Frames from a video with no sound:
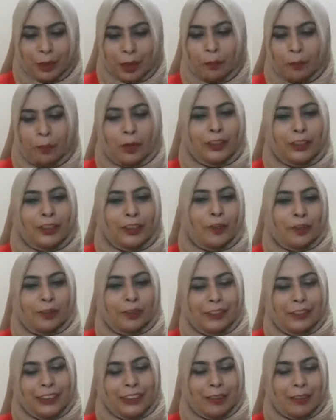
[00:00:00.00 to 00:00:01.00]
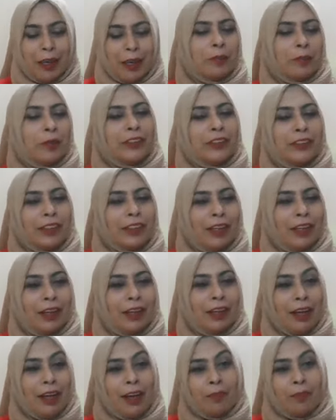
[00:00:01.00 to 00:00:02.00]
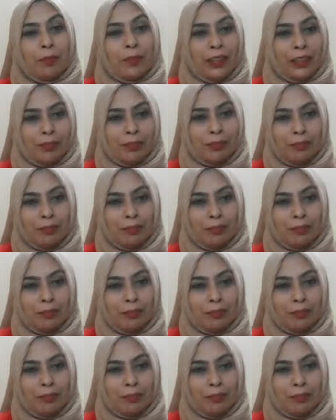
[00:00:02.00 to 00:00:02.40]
মনে করো যে আমার আমরা